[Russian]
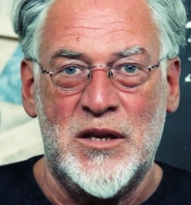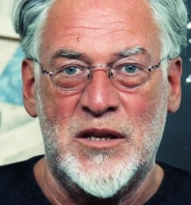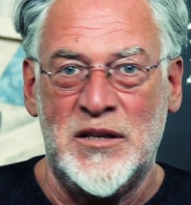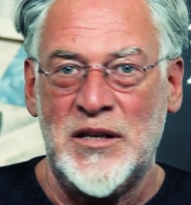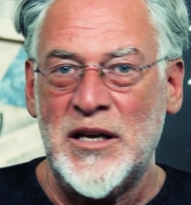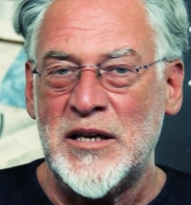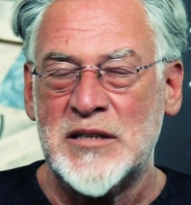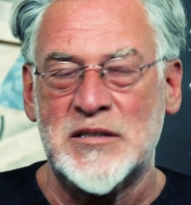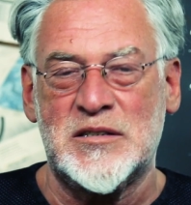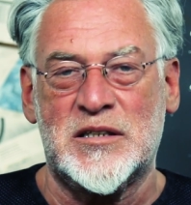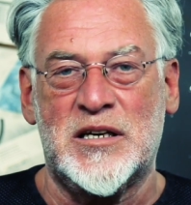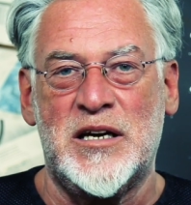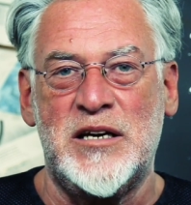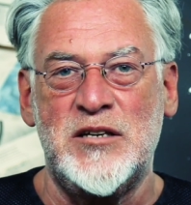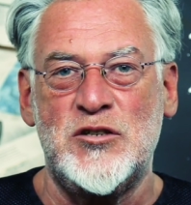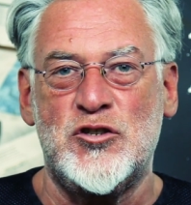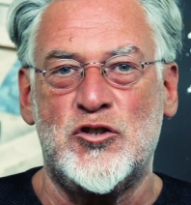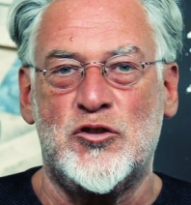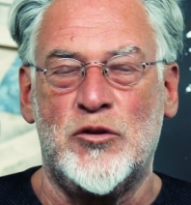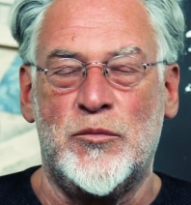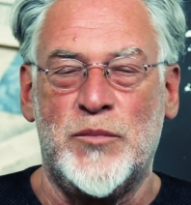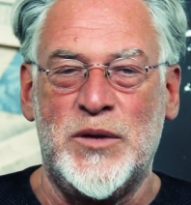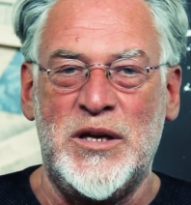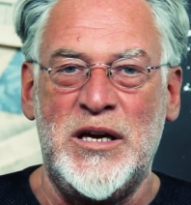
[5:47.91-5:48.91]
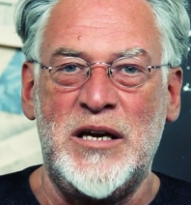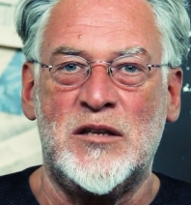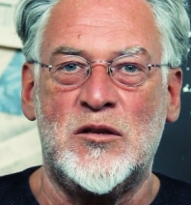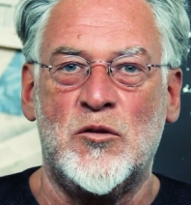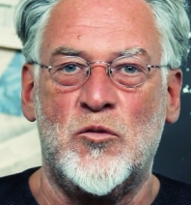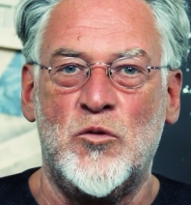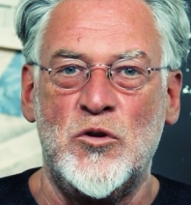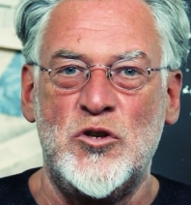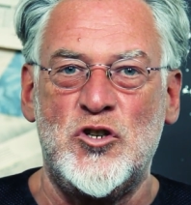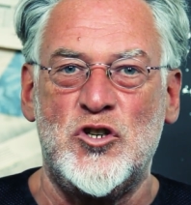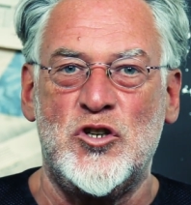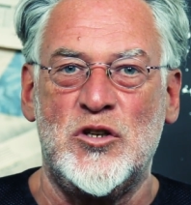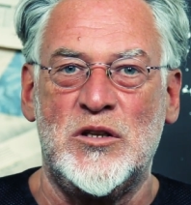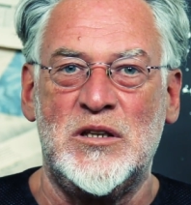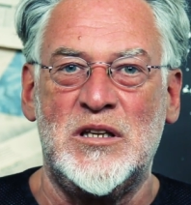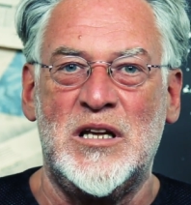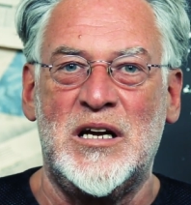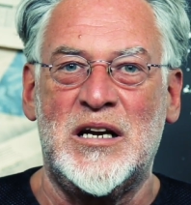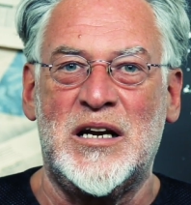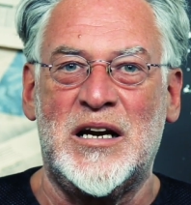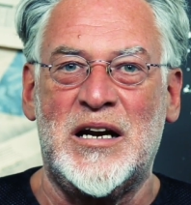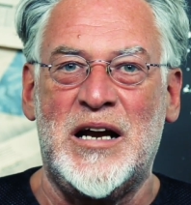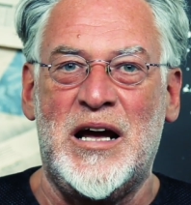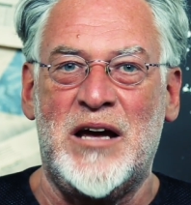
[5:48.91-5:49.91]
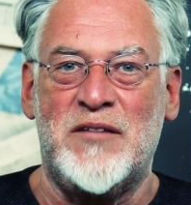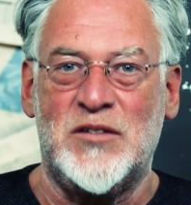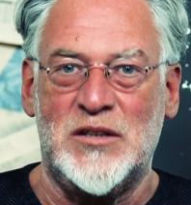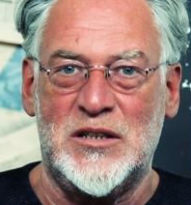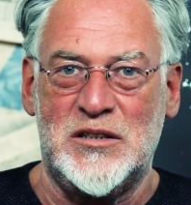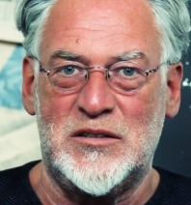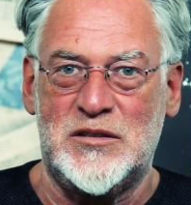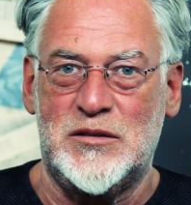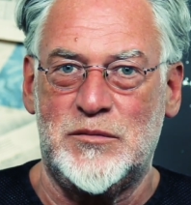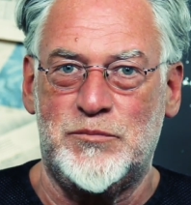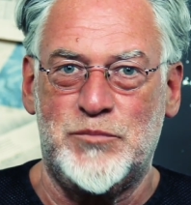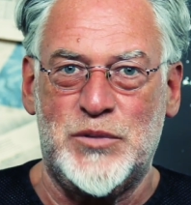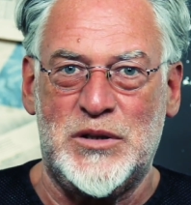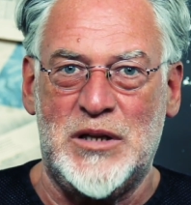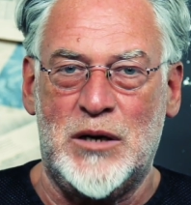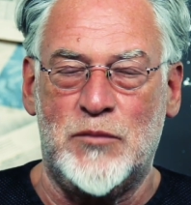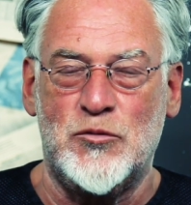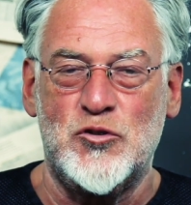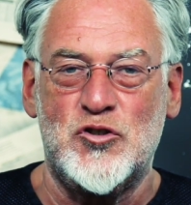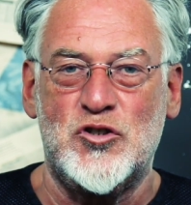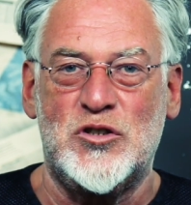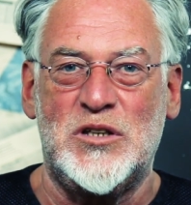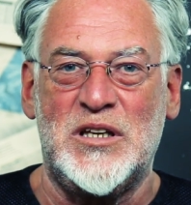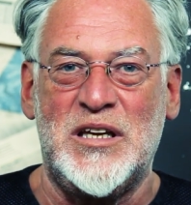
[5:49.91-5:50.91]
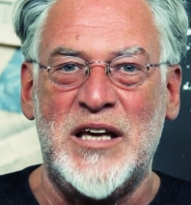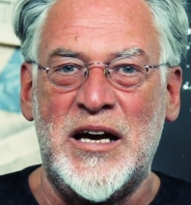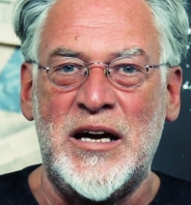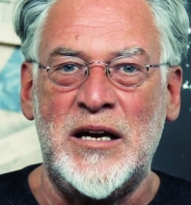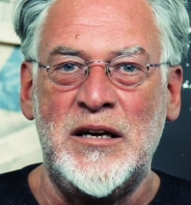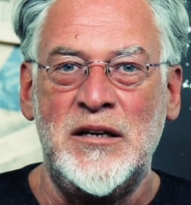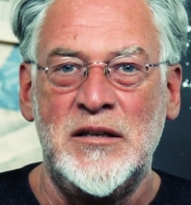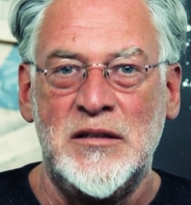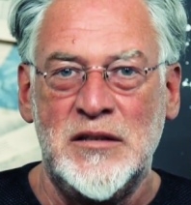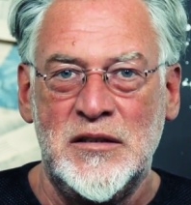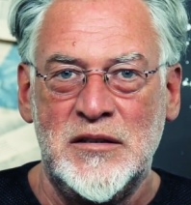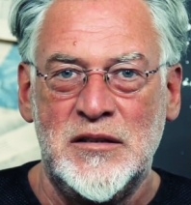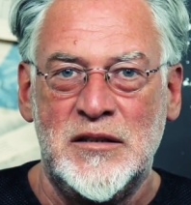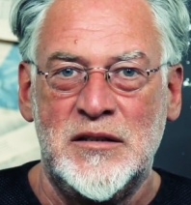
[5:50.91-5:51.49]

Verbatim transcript: И надо сказать, что мне это очень нравилось, потому что я